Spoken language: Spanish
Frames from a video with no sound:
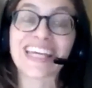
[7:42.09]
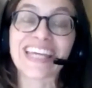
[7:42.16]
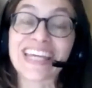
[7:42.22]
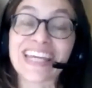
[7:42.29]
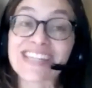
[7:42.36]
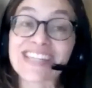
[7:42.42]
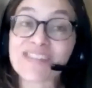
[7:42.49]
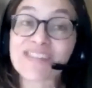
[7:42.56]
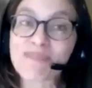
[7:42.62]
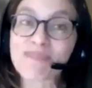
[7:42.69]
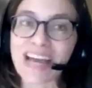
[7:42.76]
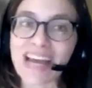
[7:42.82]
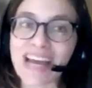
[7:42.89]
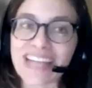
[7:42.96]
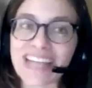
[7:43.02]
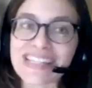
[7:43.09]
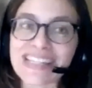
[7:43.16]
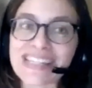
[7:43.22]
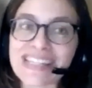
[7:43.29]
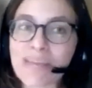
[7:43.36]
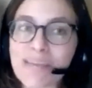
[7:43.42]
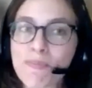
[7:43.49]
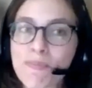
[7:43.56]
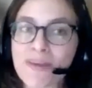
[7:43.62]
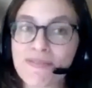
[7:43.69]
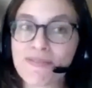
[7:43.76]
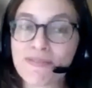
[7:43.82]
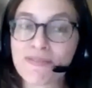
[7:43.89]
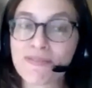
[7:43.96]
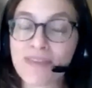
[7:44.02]
Y en estas imágenes
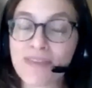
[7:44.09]
siempre